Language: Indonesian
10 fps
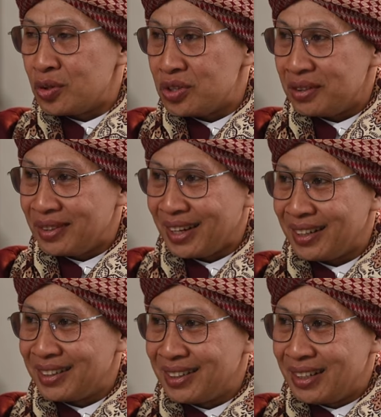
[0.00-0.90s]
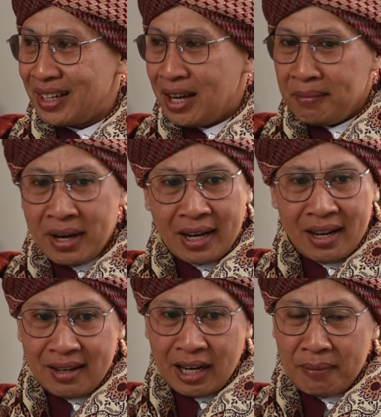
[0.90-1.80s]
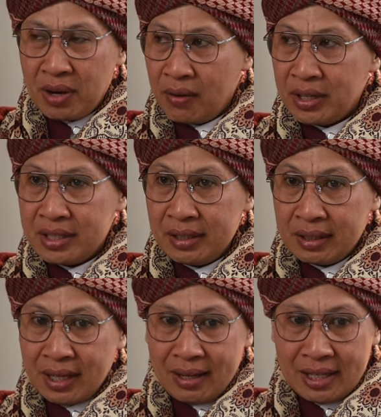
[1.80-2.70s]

itu cinta. Maka dalam merawat cinta